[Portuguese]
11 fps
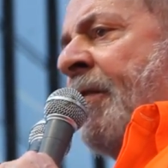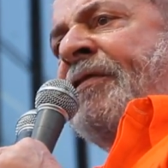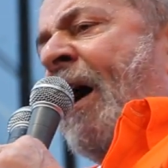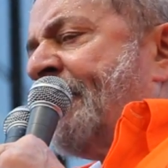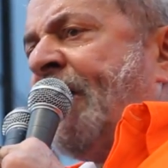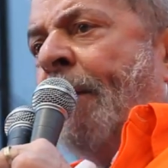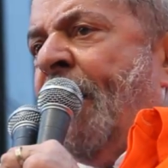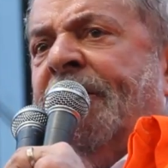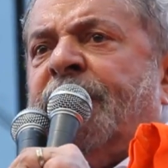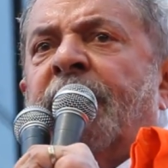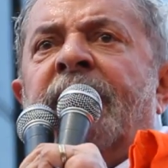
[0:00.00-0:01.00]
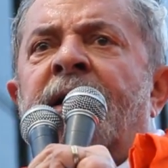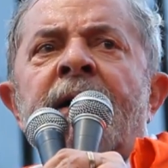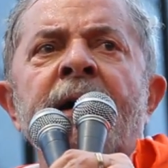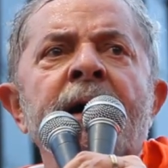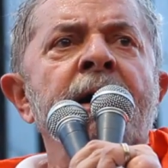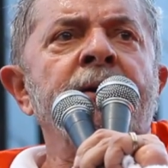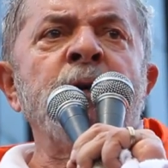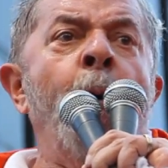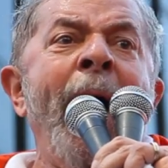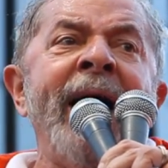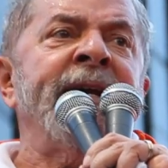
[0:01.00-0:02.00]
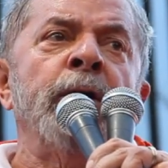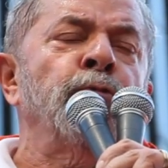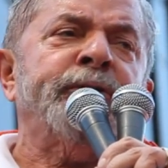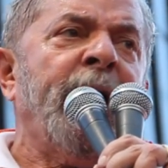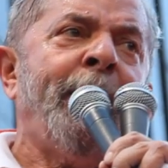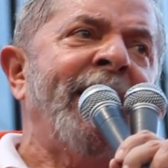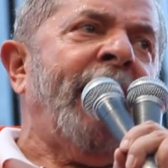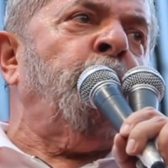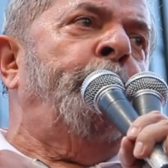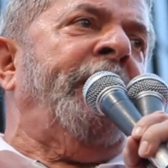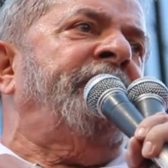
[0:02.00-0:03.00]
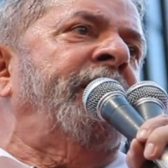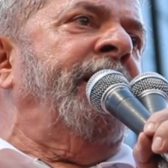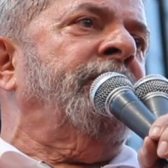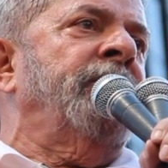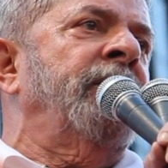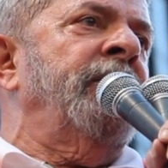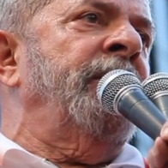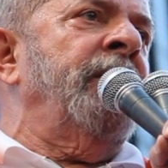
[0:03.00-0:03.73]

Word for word: Certamente não é nenhum trabalhador brasileiro.